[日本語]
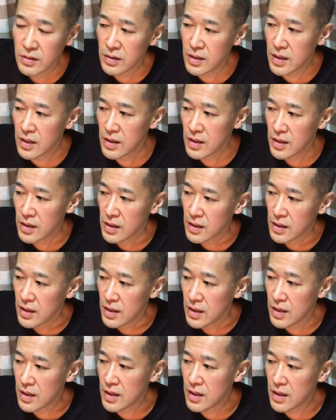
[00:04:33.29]
で
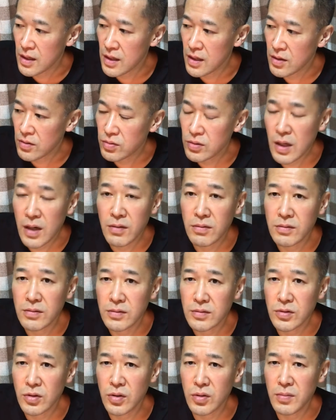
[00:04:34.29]
えー、普段
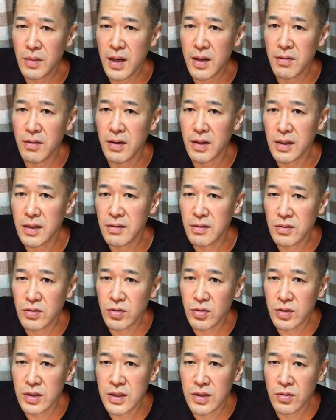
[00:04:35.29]
その前はでは
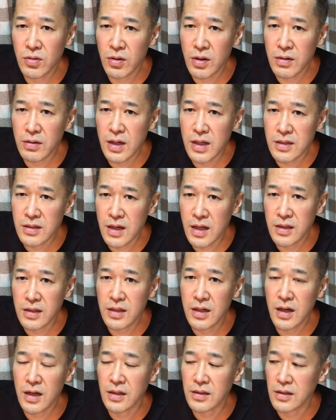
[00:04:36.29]
ちょっと筋トレぐらいしかやっ
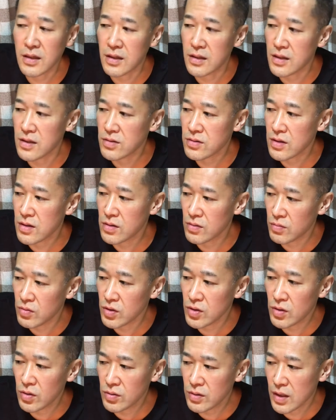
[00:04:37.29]
てなかったんですけど
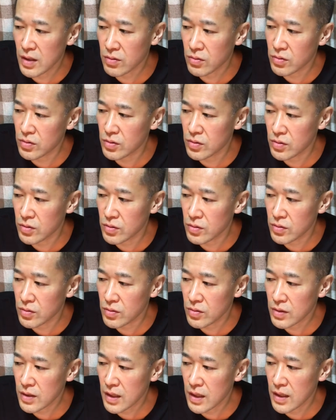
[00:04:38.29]
もいろんな
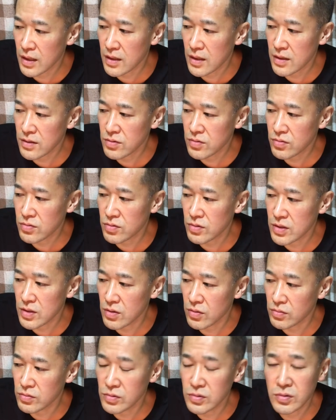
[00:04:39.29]
こう体作り
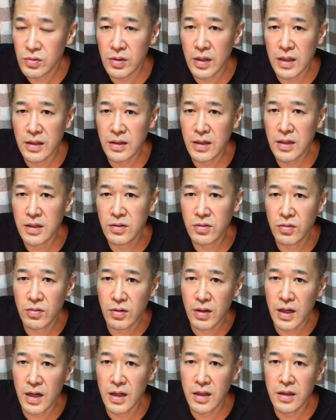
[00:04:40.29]
の運動やったりそ
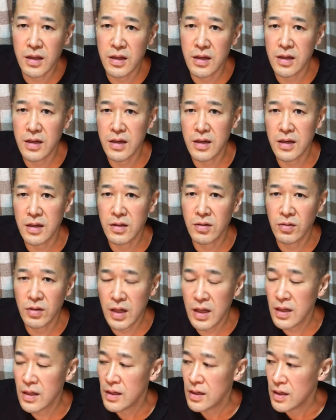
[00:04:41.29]
の空手の
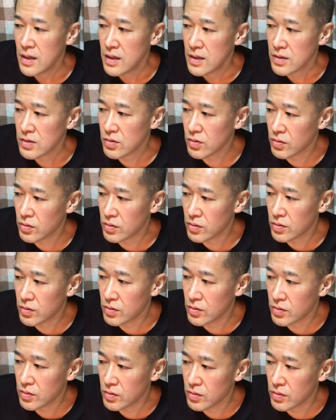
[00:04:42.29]
ねそ
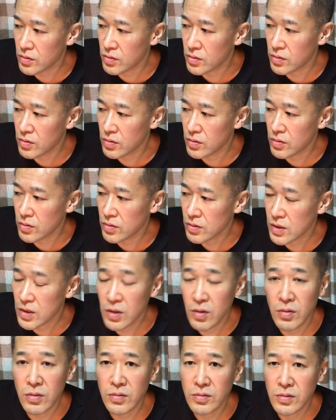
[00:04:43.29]
の
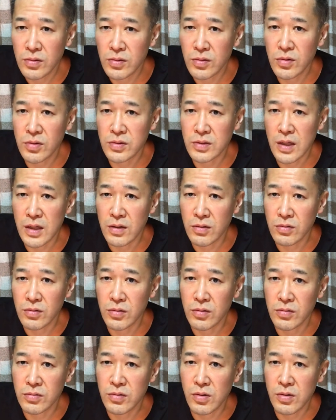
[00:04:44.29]
基本動作の
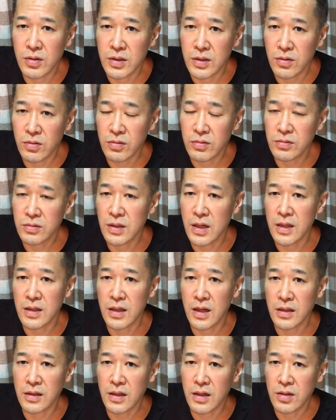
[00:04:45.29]
こう動きの訓練
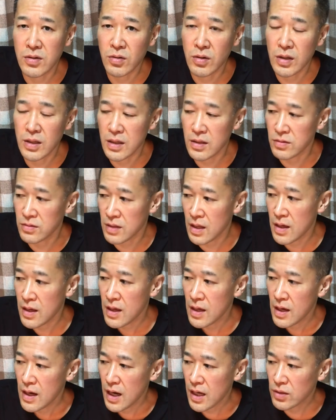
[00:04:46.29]
であったりとかですね
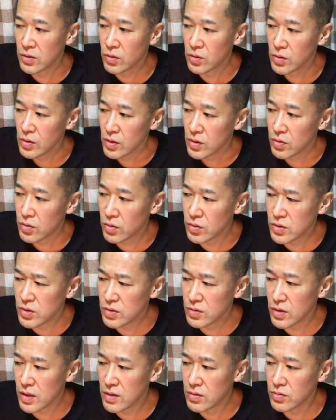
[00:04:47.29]
あと今
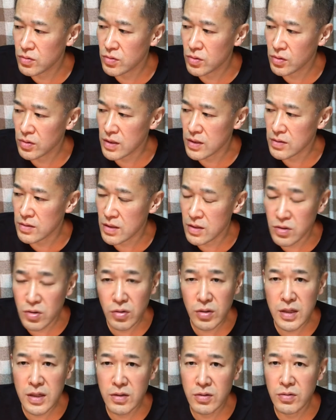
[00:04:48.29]
週で言うとですね
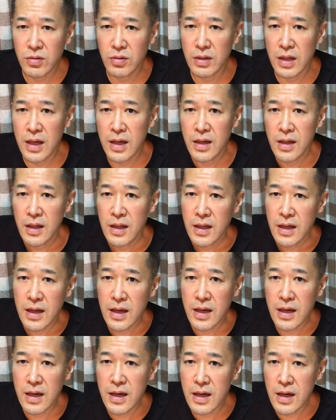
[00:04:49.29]
ジョギングをね、
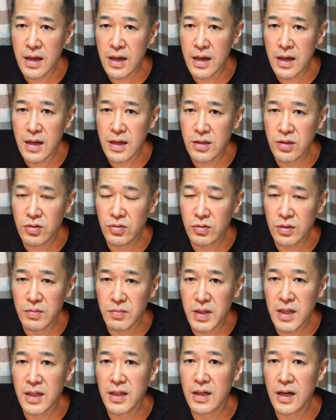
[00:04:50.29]
えー、週に
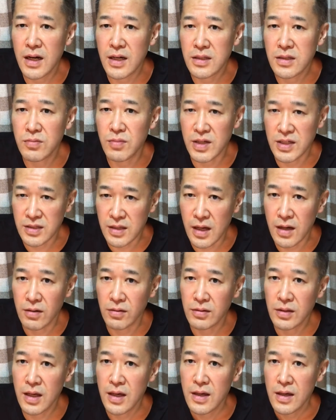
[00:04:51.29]
3日しました
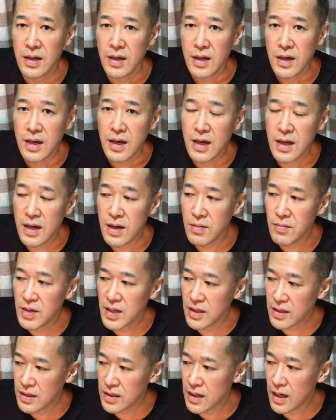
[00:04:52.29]
ほんで、えー、
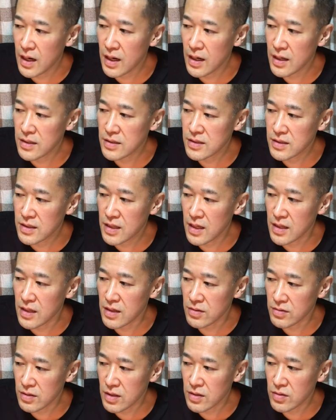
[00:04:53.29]
3日して
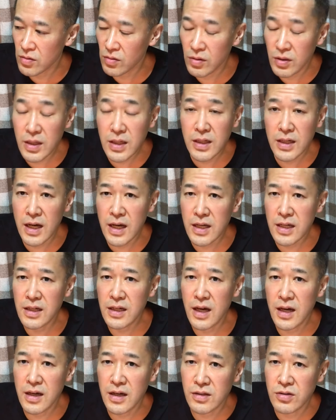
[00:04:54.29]
ですねその1回1
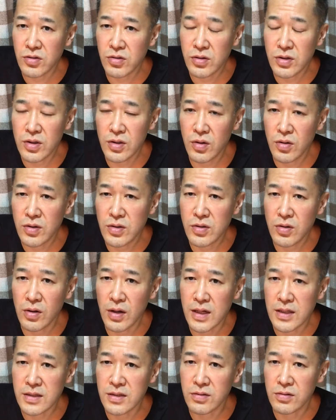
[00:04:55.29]
回が1 0キロ以上
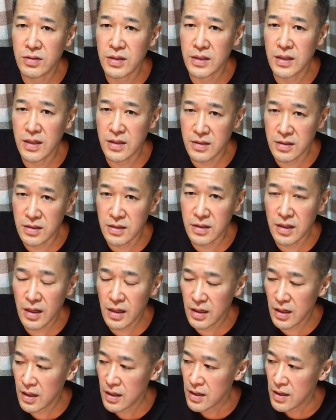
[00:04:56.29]
走る形だ
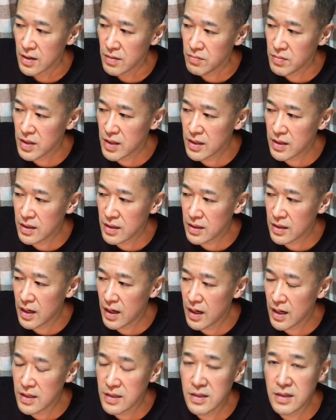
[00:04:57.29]
から3日
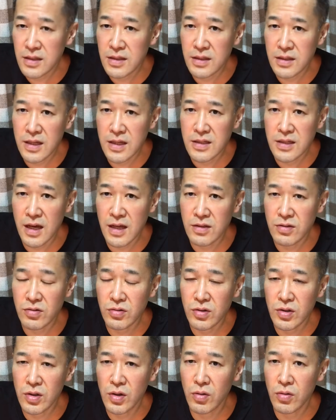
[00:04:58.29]
日走って
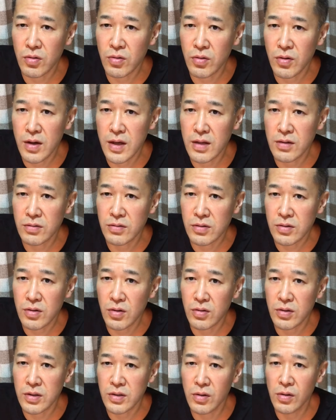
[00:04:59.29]
30キロを超える
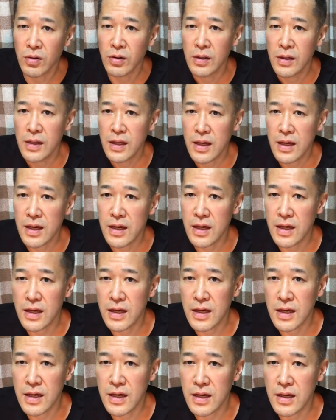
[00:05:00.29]
距離の、
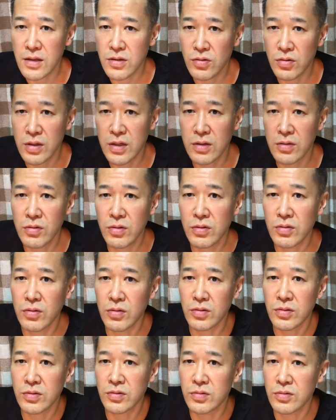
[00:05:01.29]
えー、ジョギングを
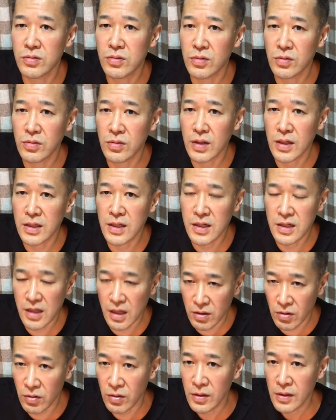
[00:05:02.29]
こうすることができ
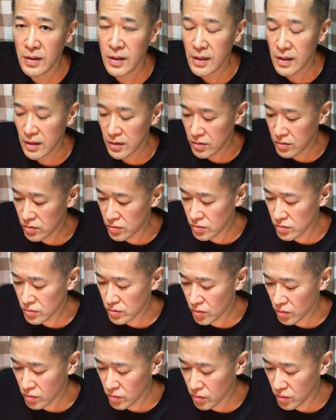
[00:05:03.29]
たというと